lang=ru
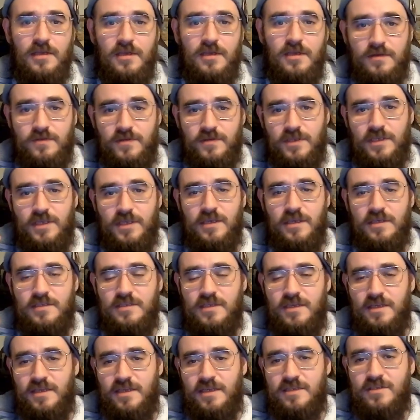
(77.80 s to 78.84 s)
И
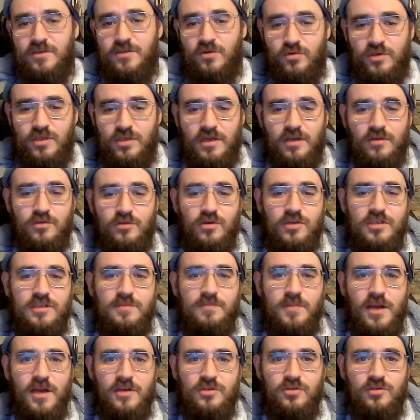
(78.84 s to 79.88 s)
если есть люди, которые
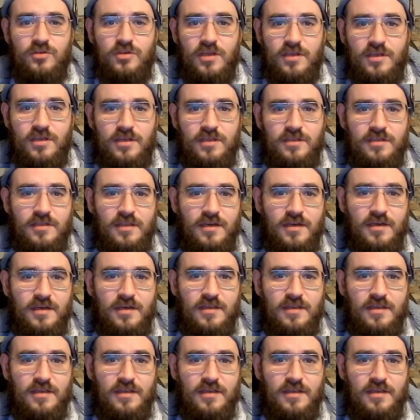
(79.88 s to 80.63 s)
спрашивают какие-то